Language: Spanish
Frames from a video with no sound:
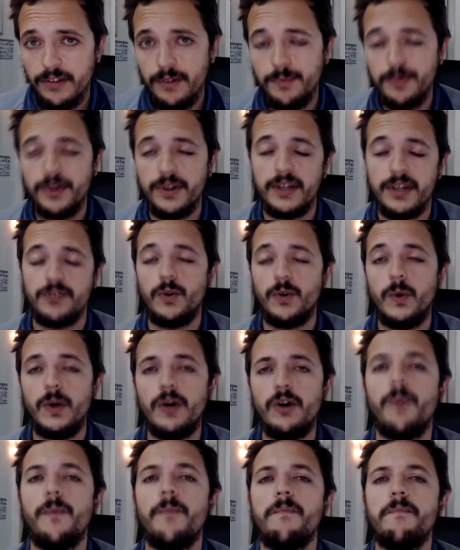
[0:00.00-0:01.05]
Porque son
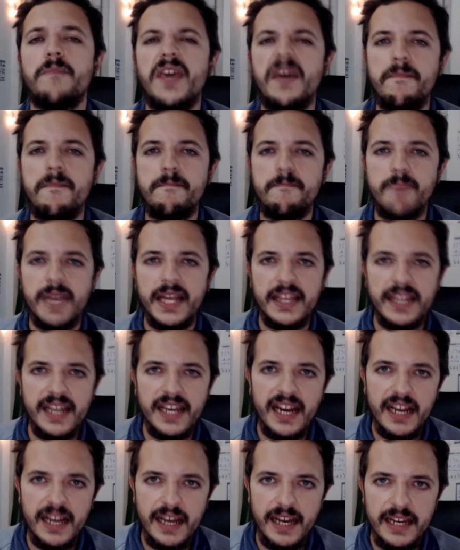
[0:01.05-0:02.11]
juegos bien
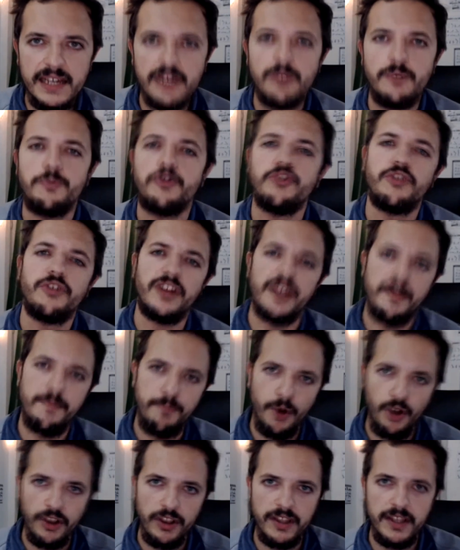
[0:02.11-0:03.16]
patriarcales como
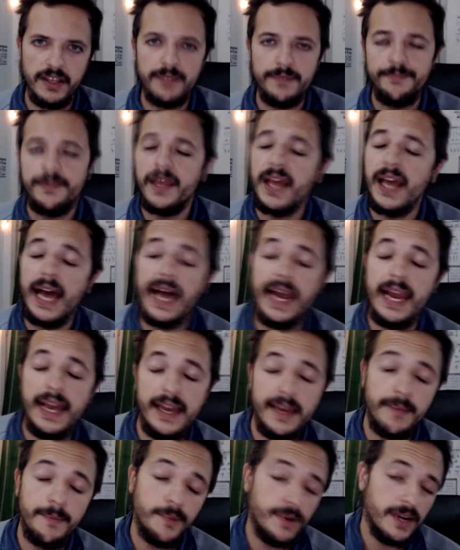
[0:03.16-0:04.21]
corresponden a la
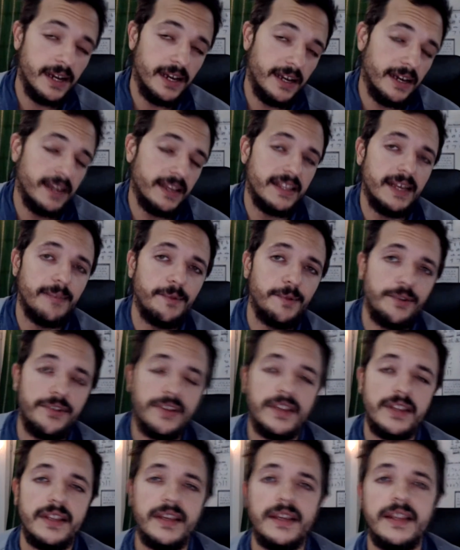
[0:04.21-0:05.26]
época en la que estamos
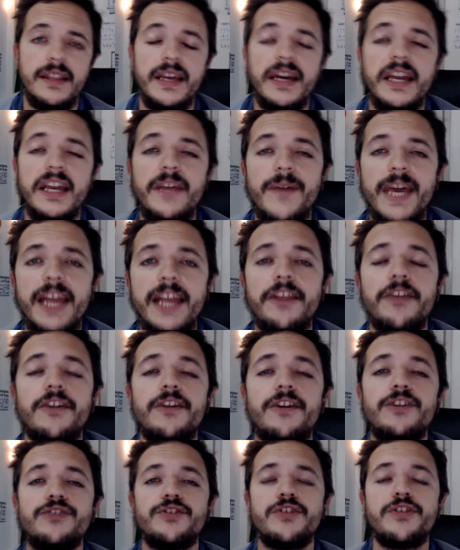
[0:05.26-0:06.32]
este, describiendo,
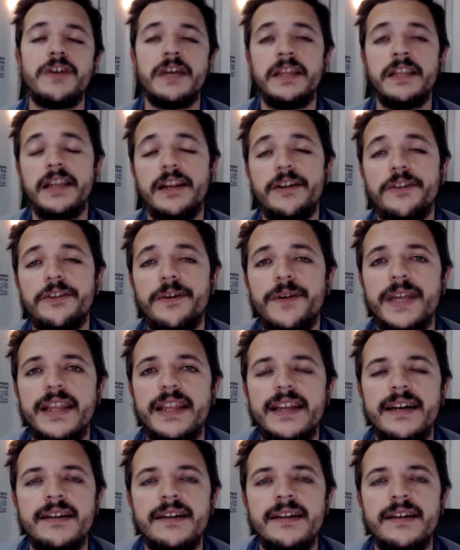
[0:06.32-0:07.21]
Los 80 y los 90.